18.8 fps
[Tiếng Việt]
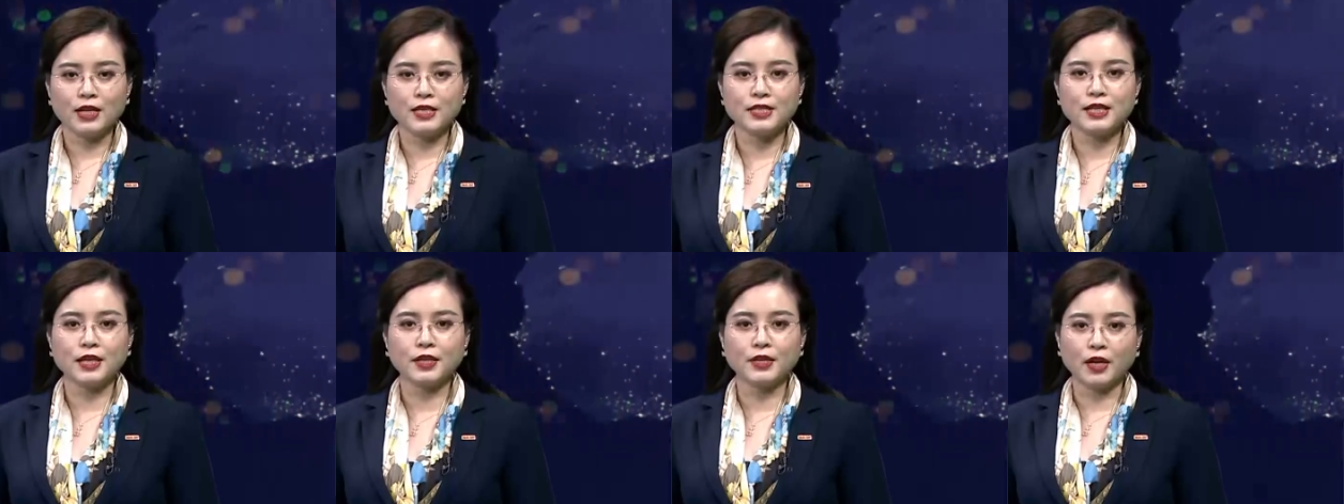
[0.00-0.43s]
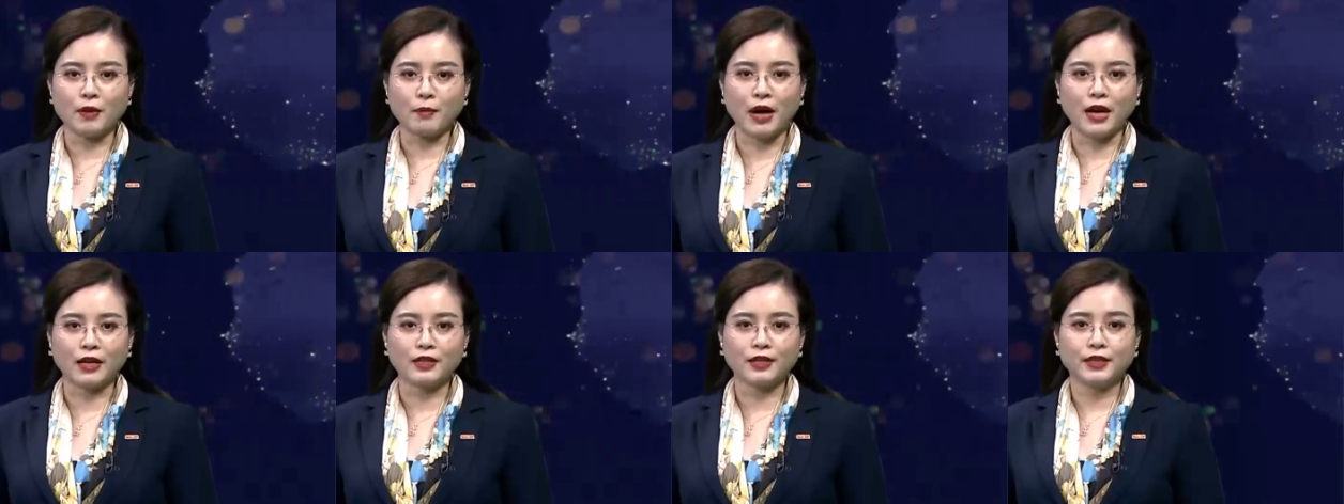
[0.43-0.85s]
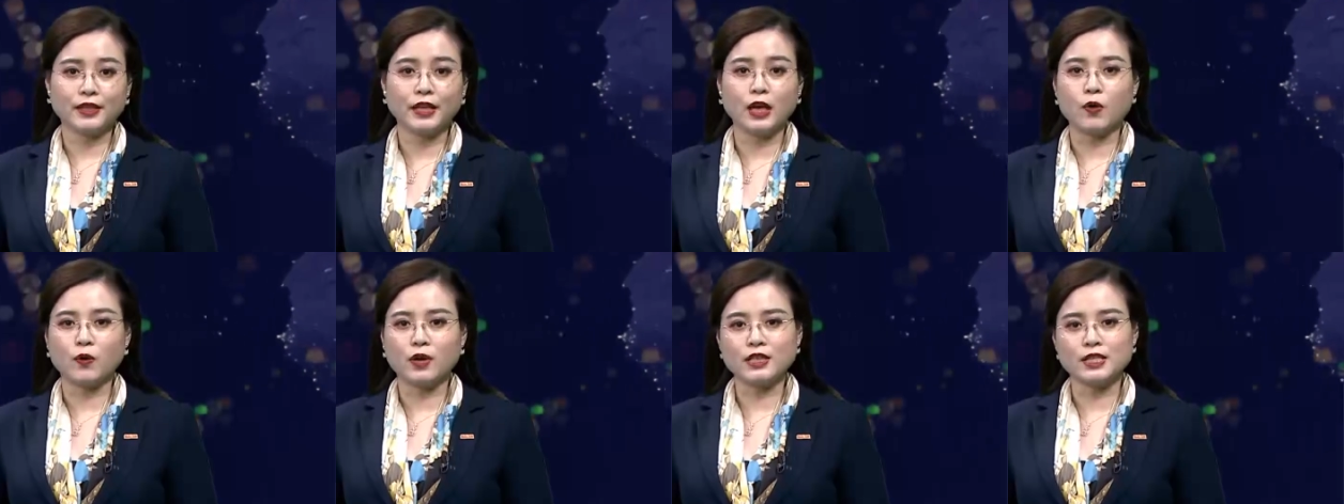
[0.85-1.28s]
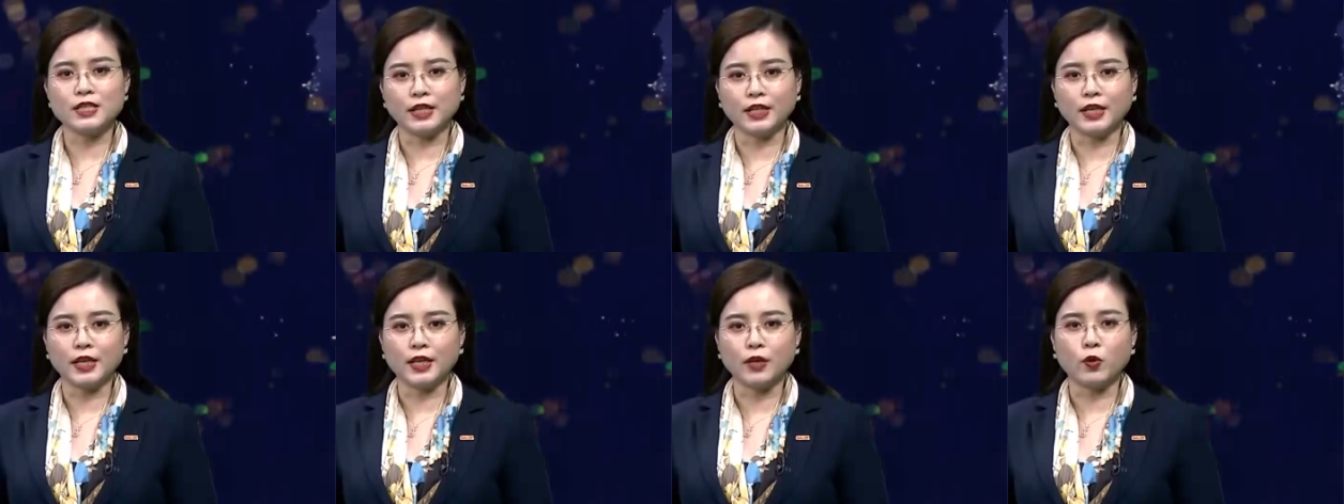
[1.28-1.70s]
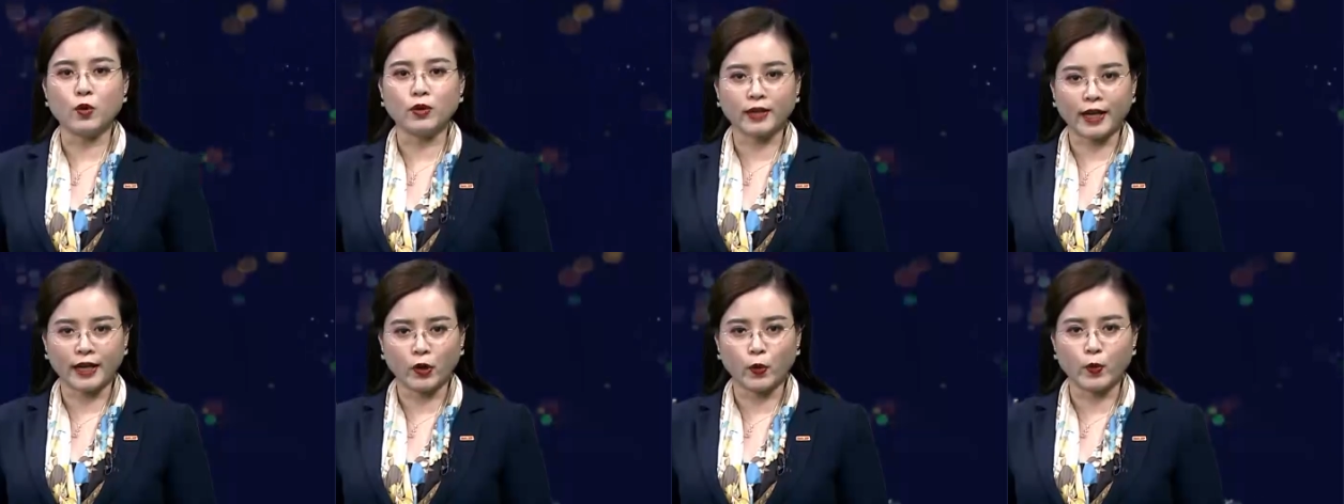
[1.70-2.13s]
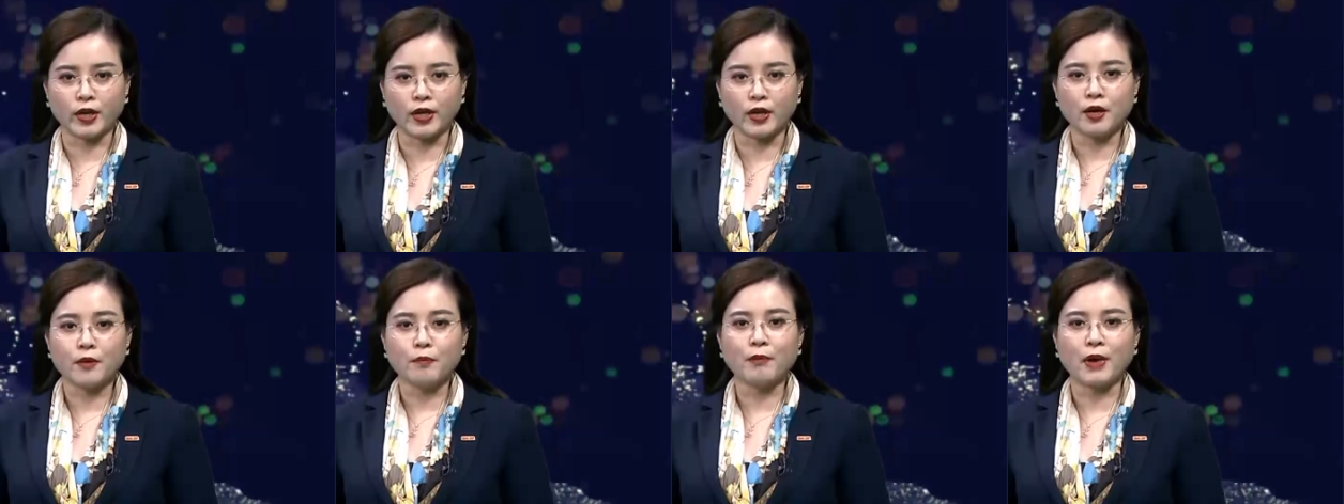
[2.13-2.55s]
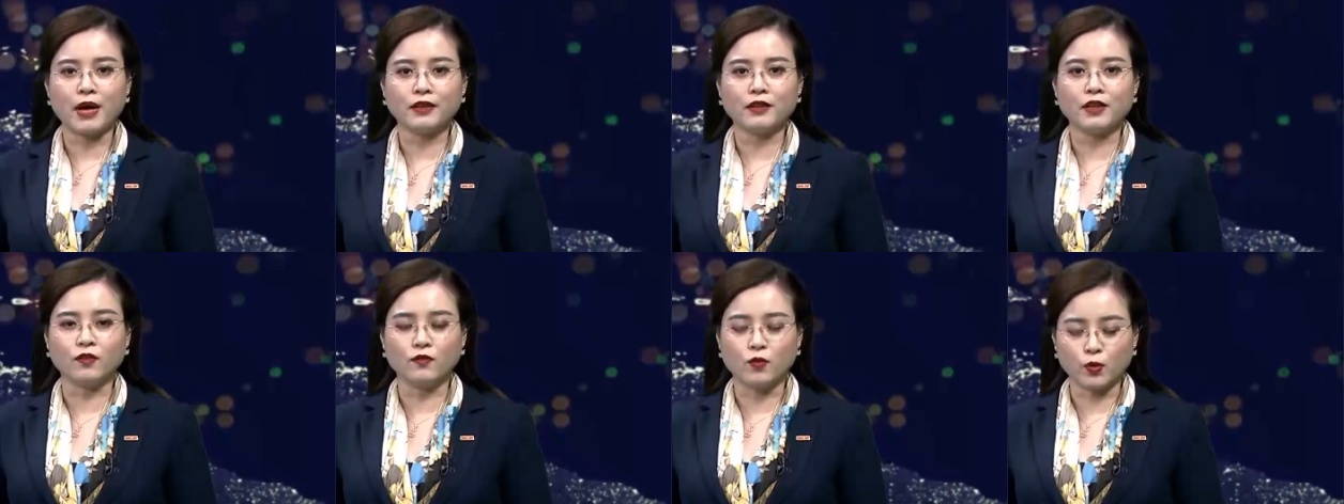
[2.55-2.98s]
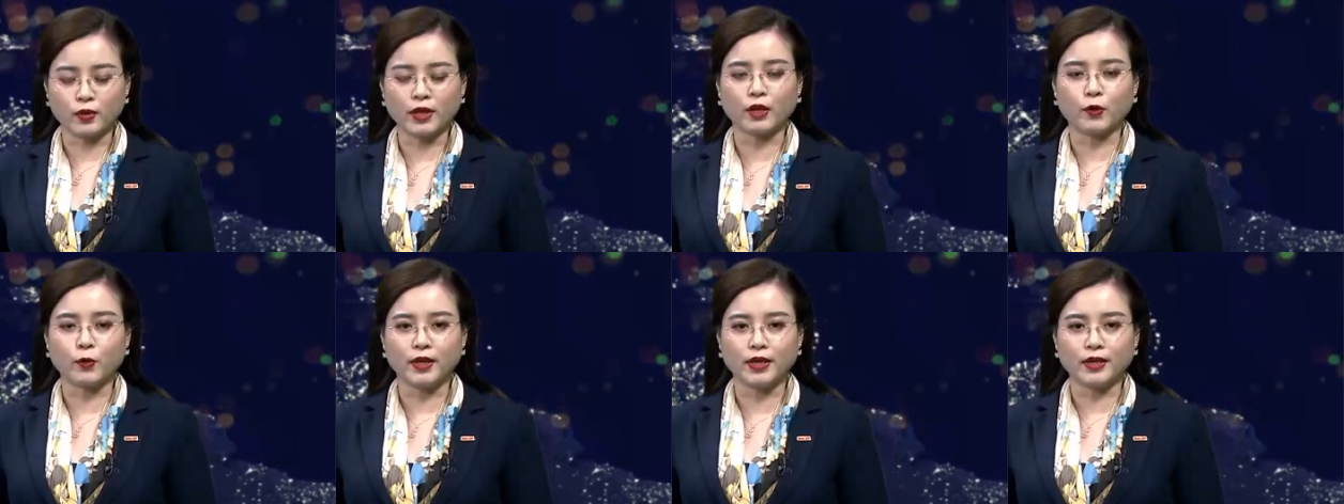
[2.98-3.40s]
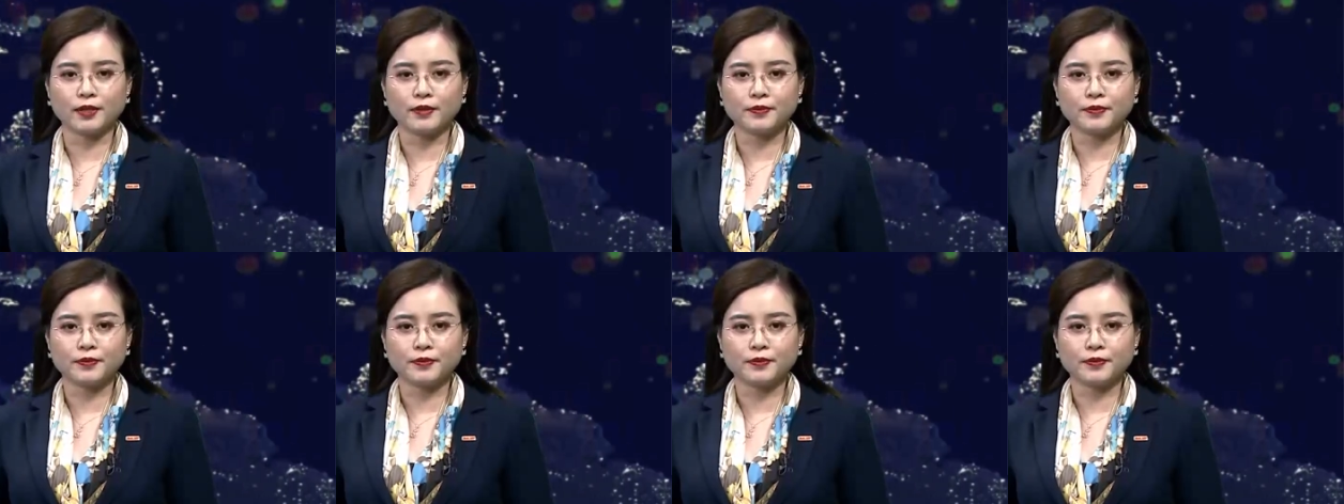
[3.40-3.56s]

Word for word: trên địa bàn theo các chỉ thị của thành ủy ban thường vụ thành ủy